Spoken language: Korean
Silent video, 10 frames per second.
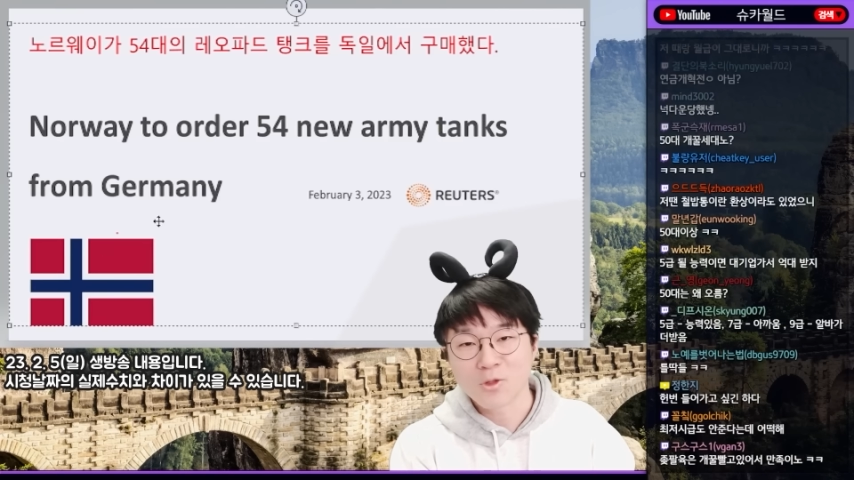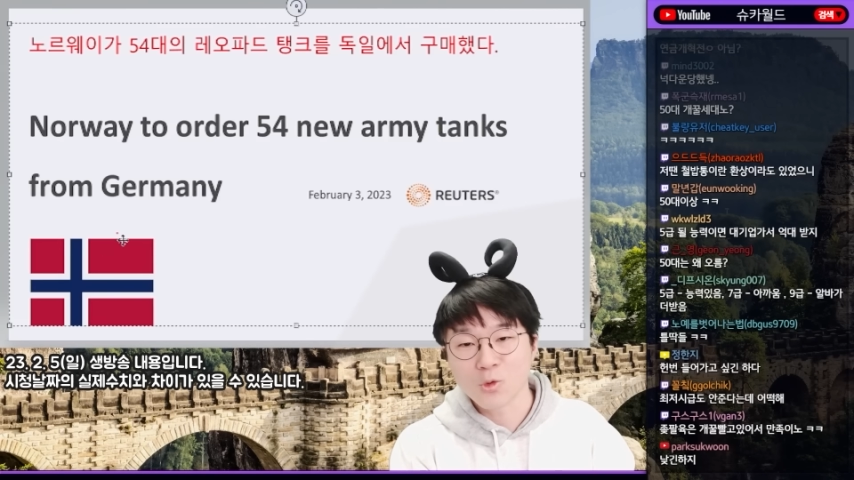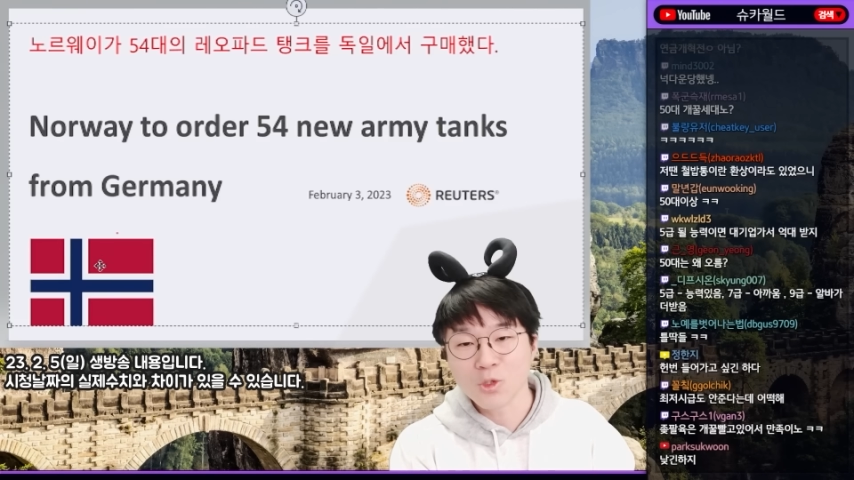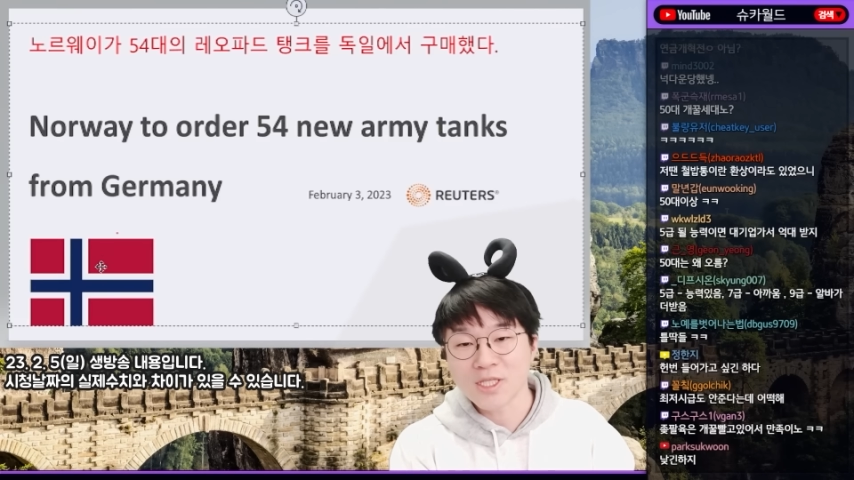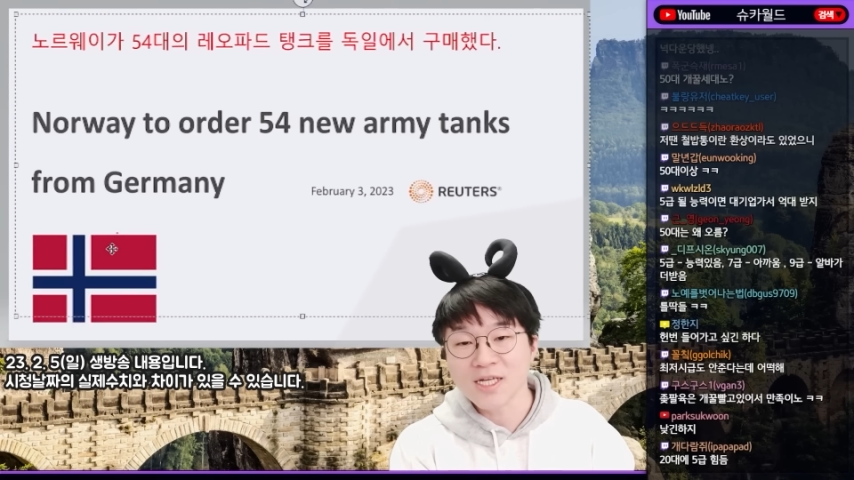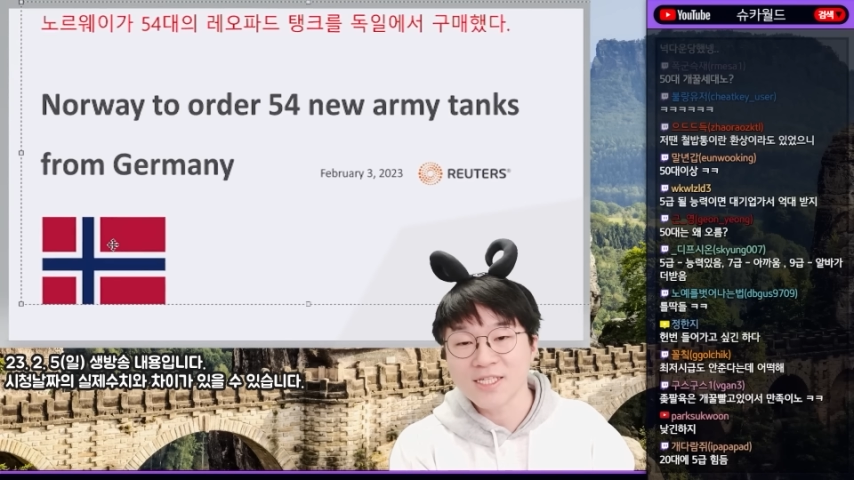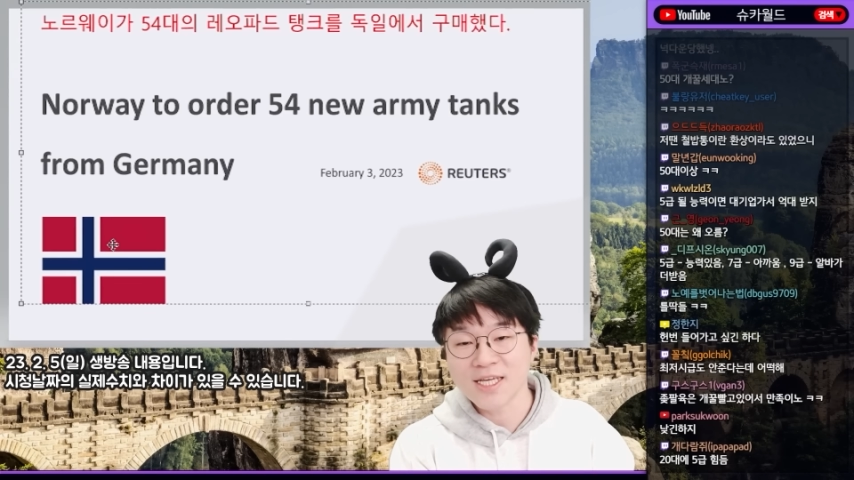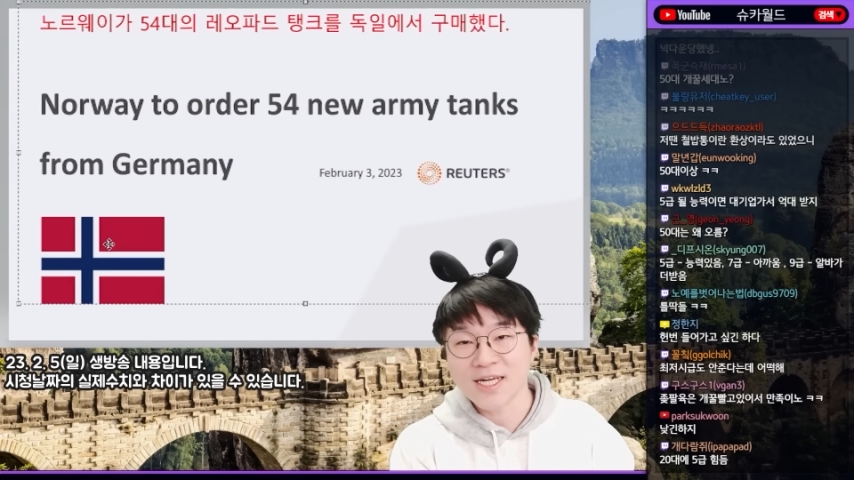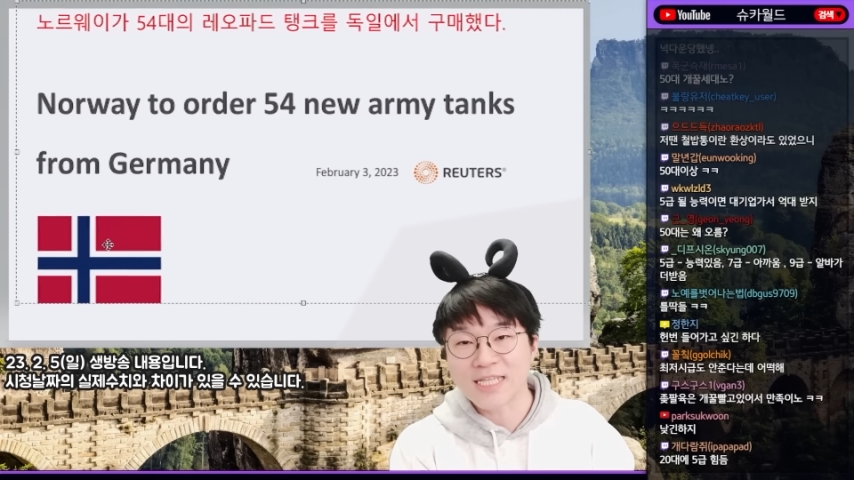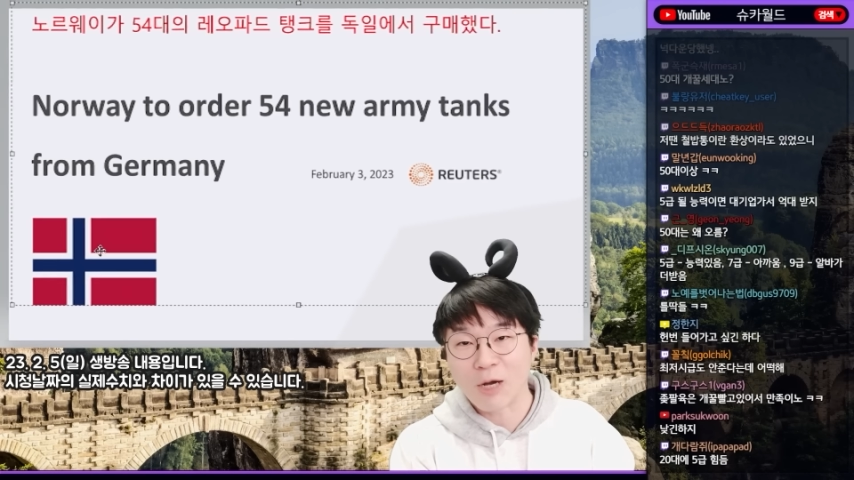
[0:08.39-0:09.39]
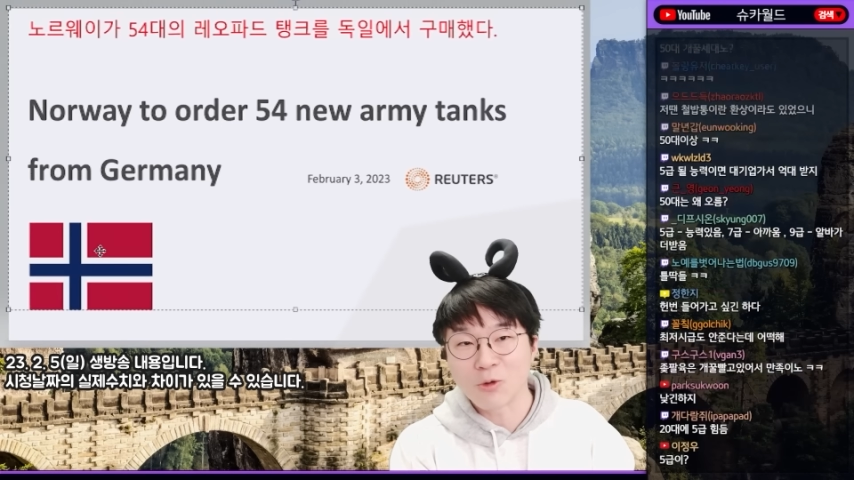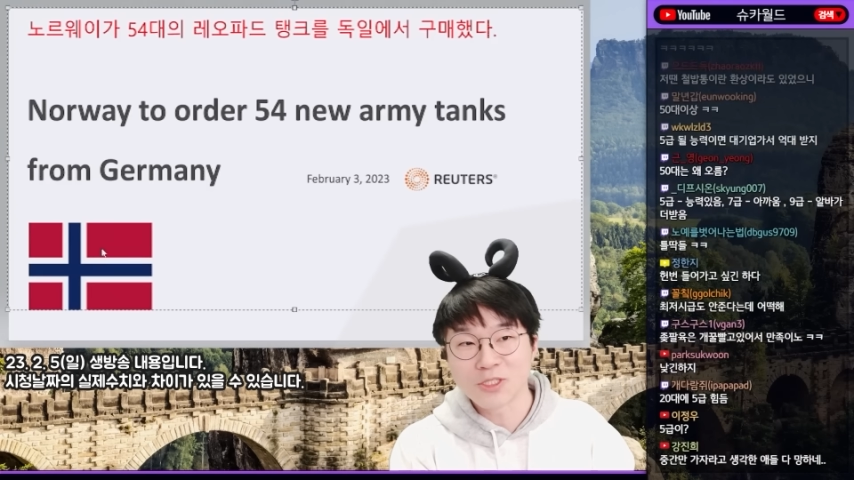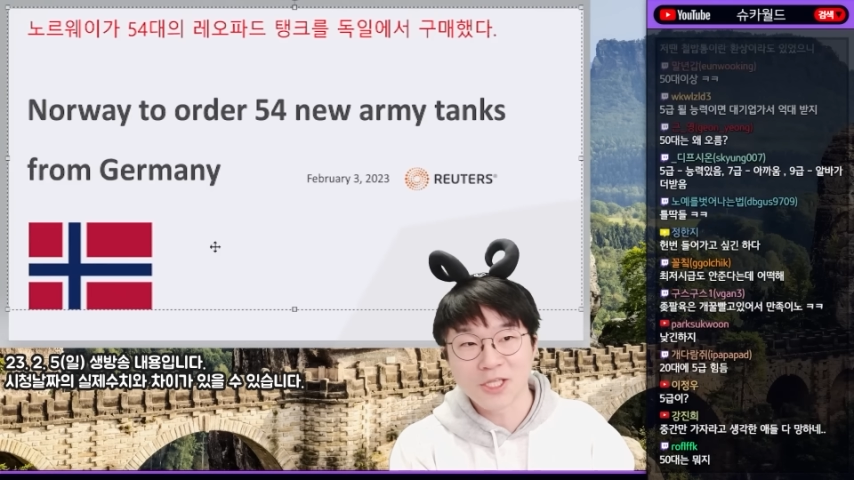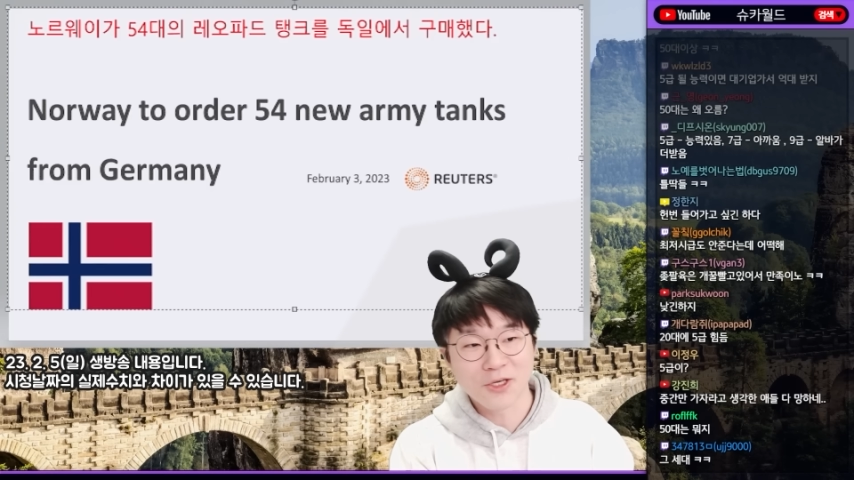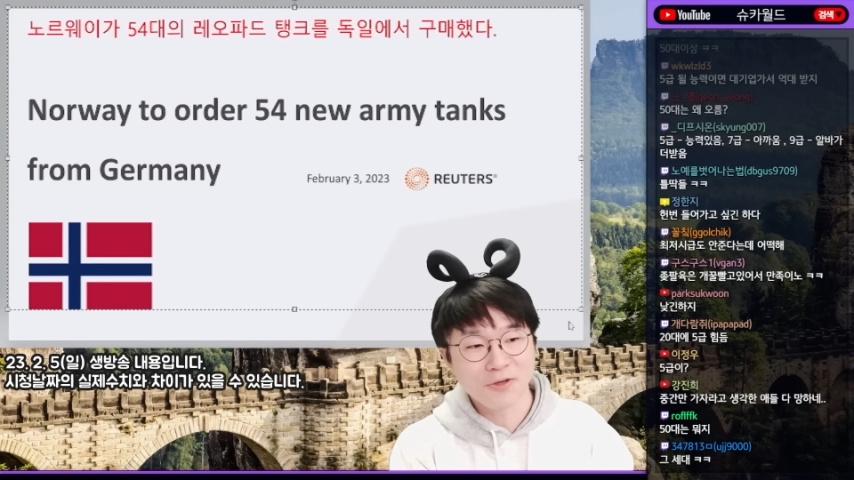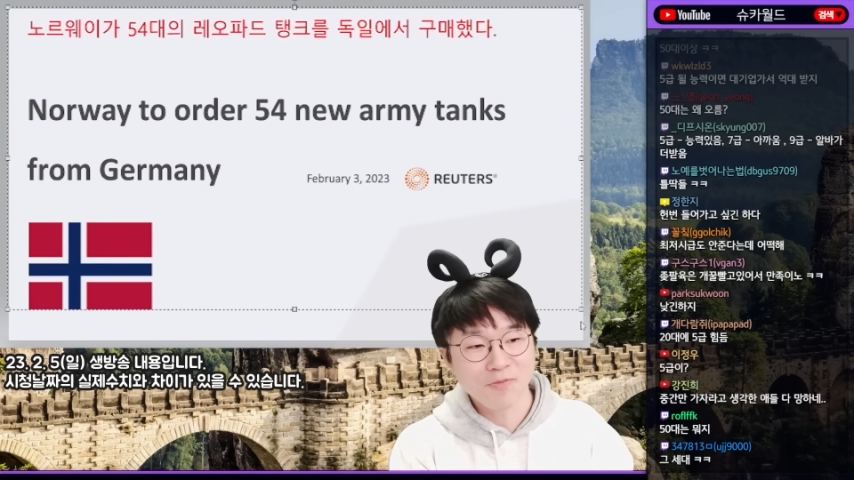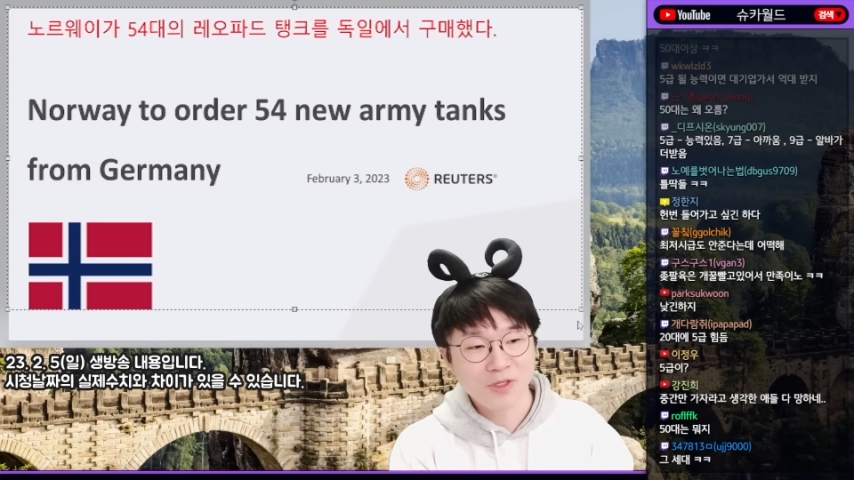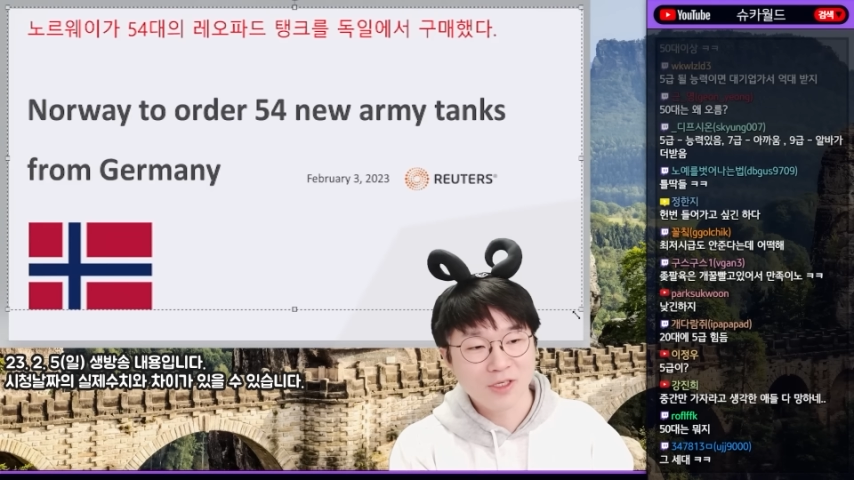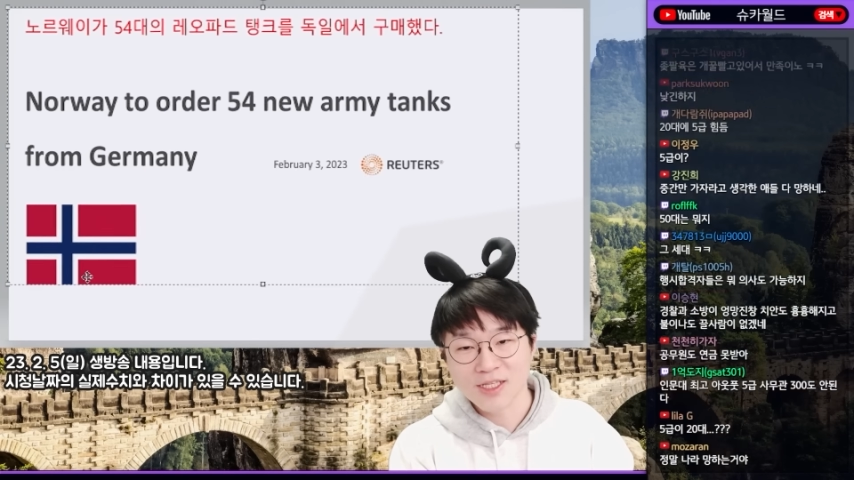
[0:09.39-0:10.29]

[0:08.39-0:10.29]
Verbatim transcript: 또탱크기가 나오는데요.